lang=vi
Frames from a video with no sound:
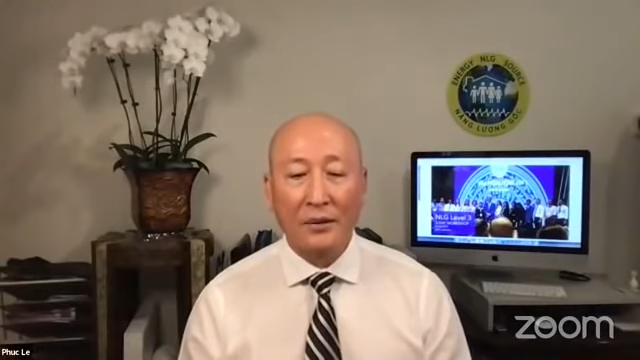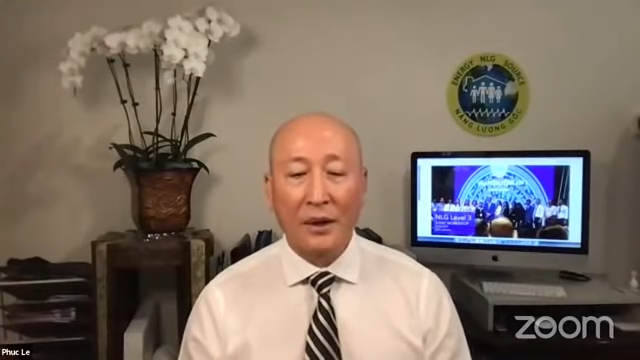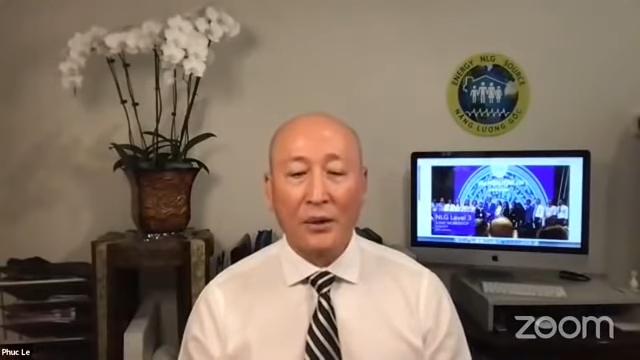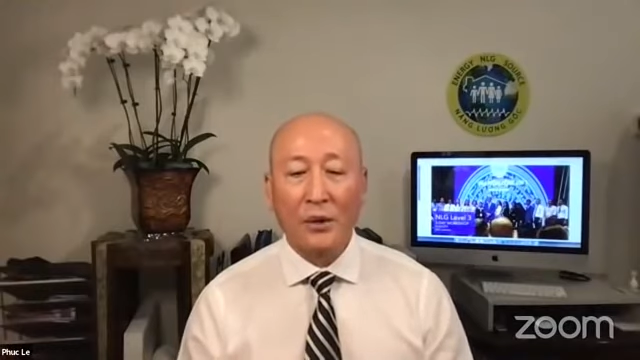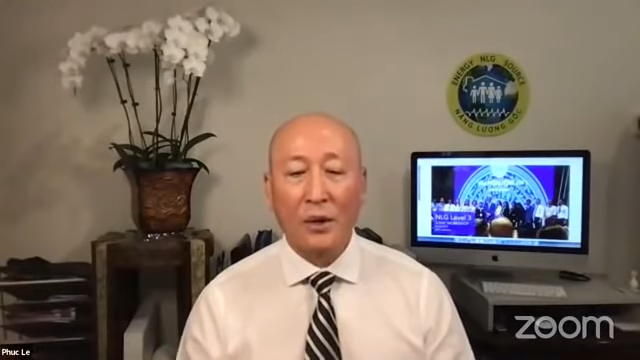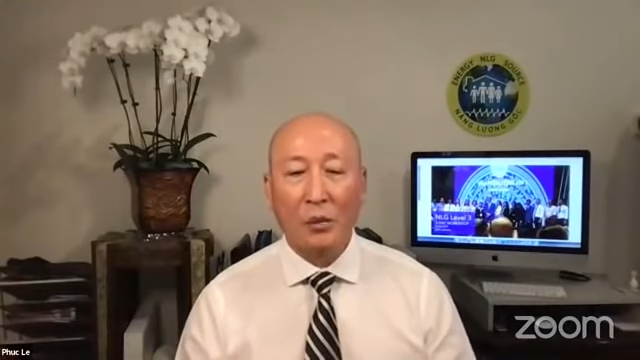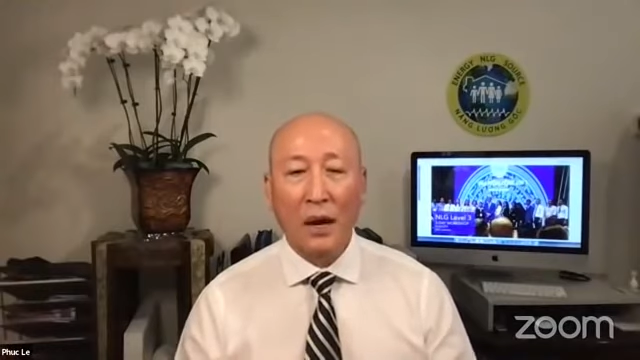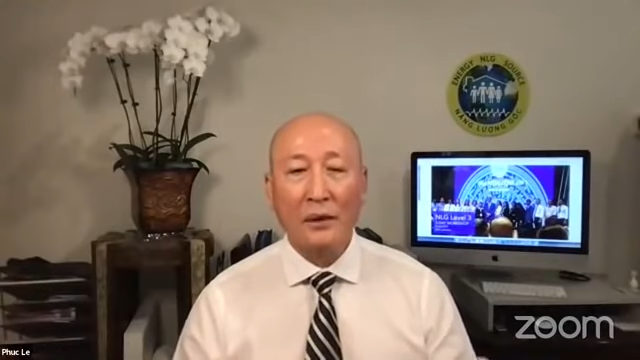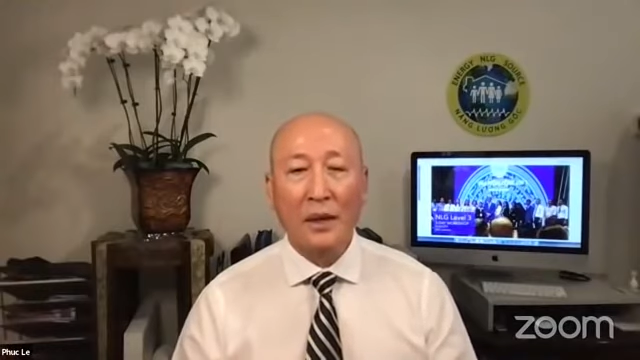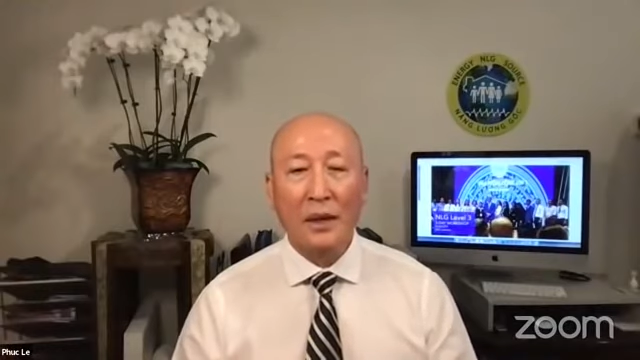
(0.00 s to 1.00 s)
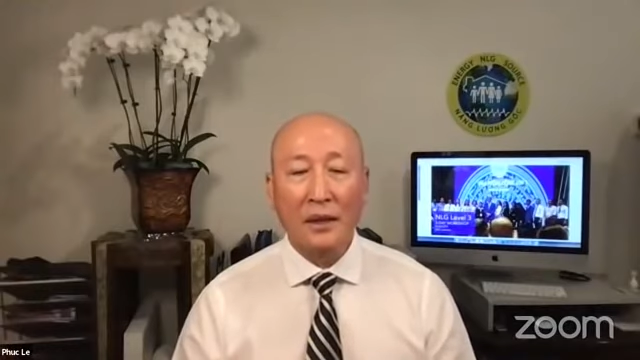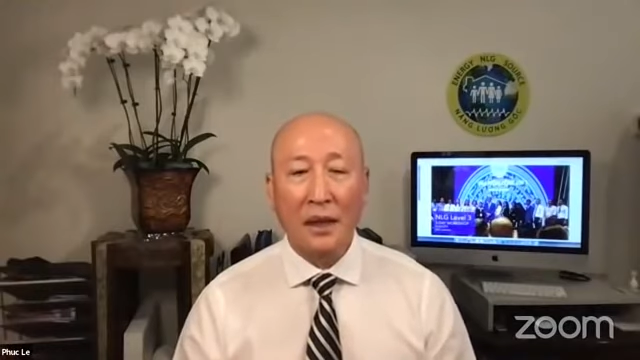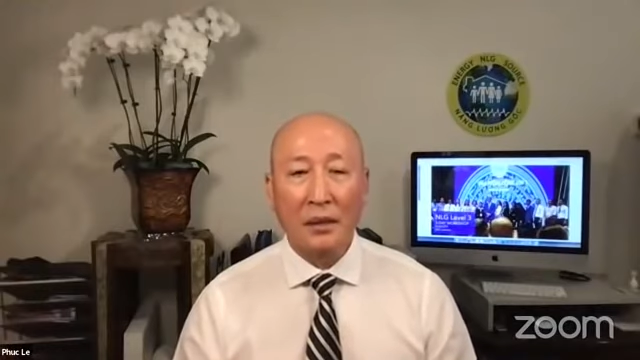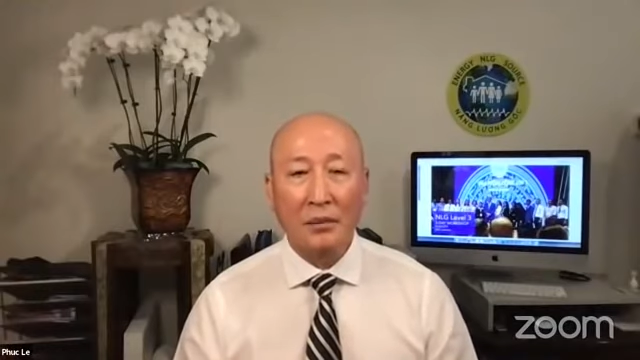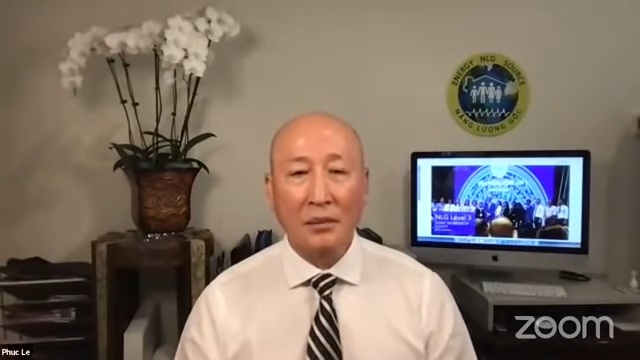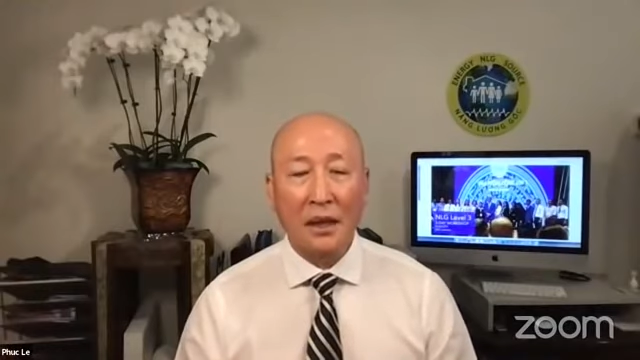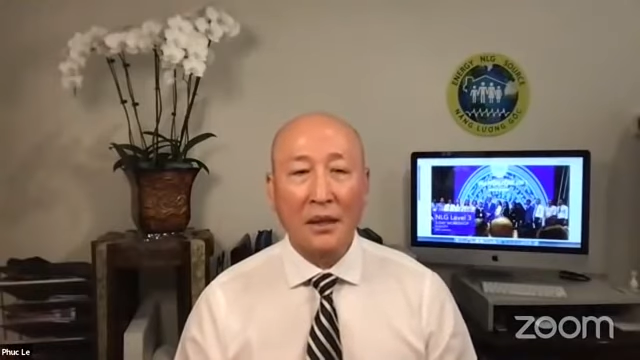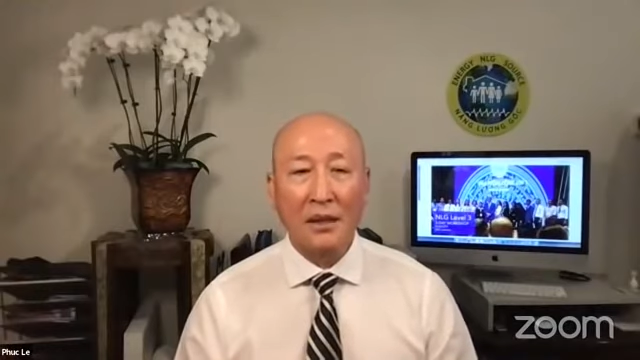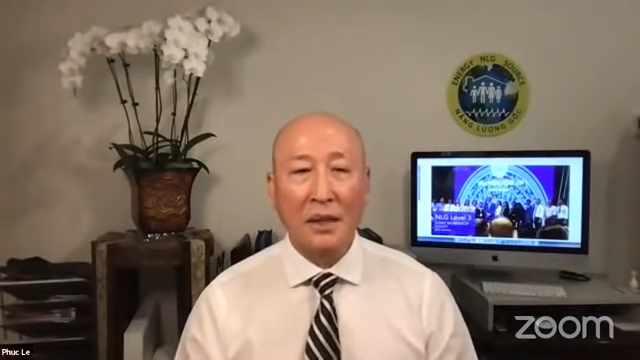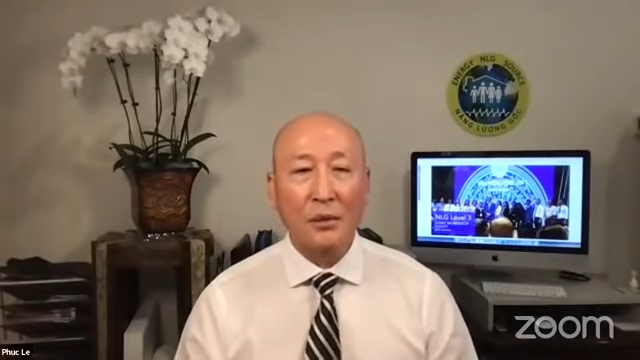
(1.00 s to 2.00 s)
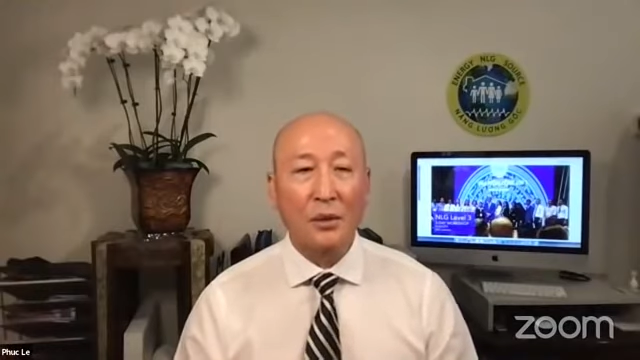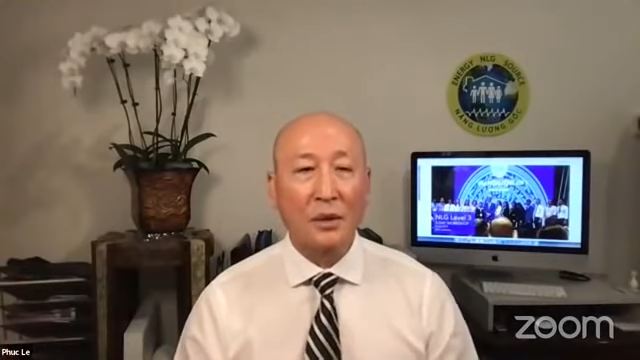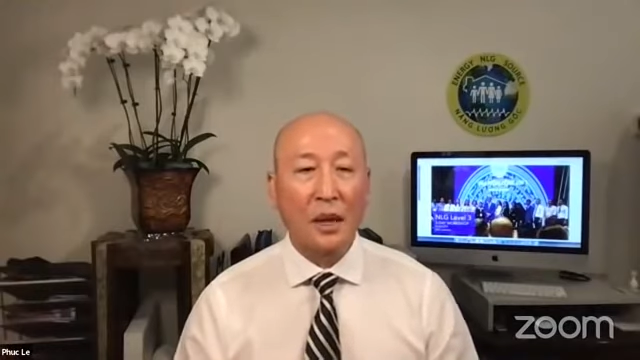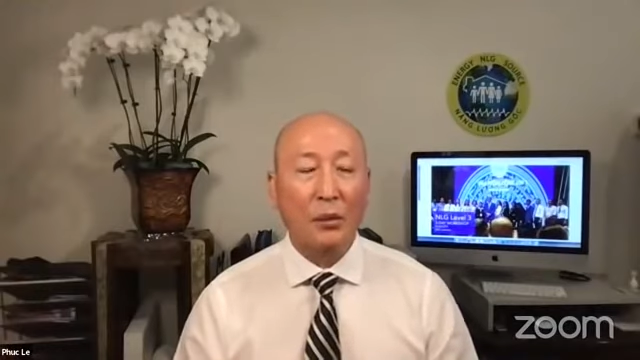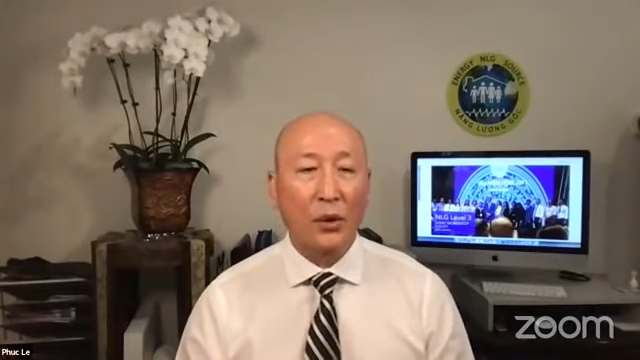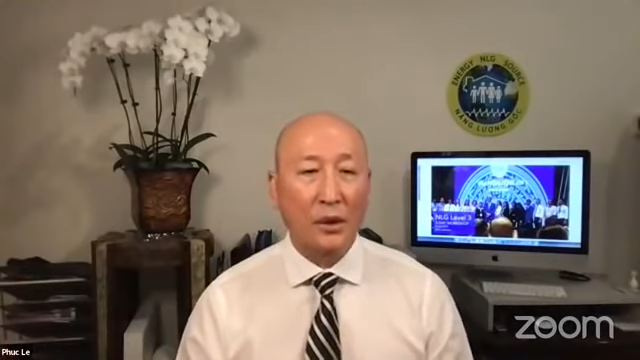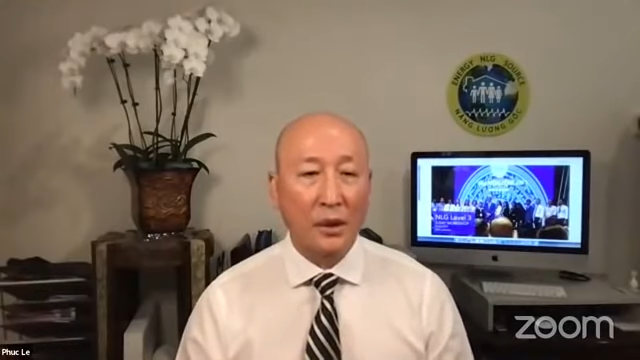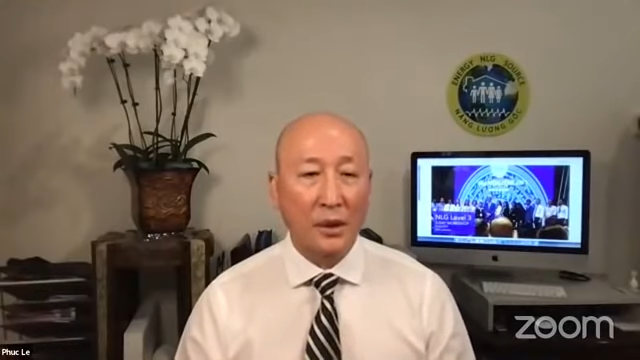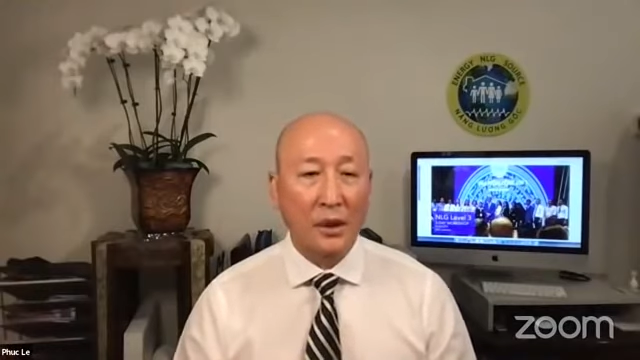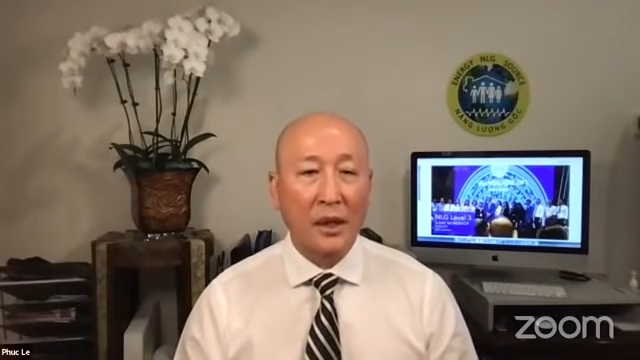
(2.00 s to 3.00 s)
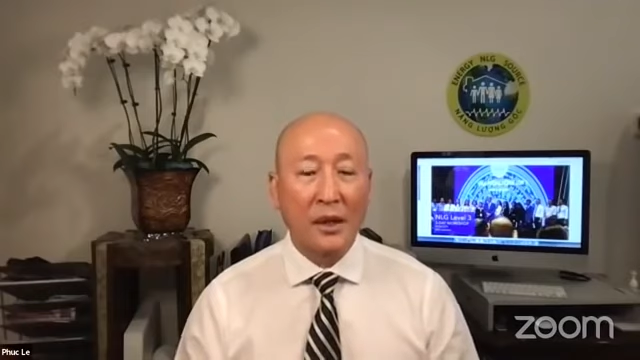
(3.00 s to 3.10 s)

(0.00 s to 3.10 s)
và chú thông báo cho anh chị em để anh chị em chúng ta mọi người